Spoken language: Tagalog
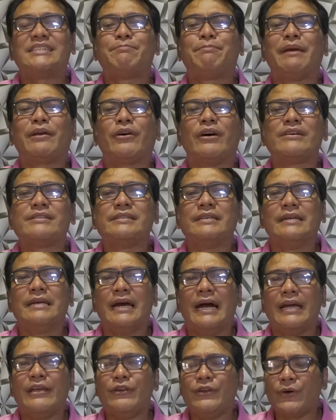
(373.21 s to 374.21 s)
It's because,
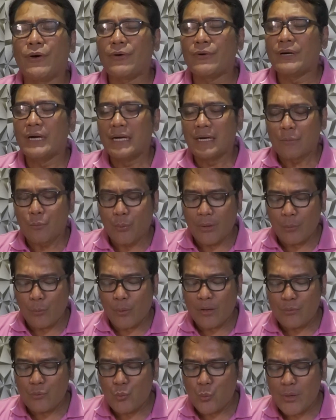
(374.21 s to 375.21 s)
you know, we,
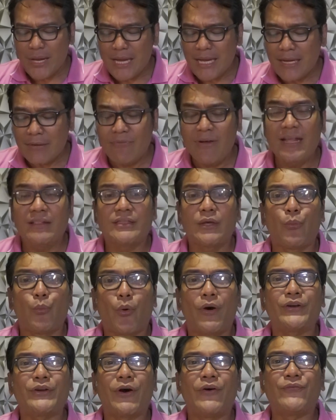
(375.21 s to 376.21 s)
when we read the
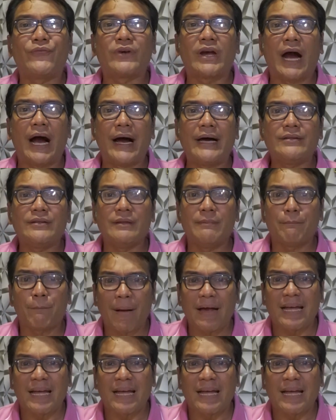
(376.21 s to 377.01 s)
Word of God,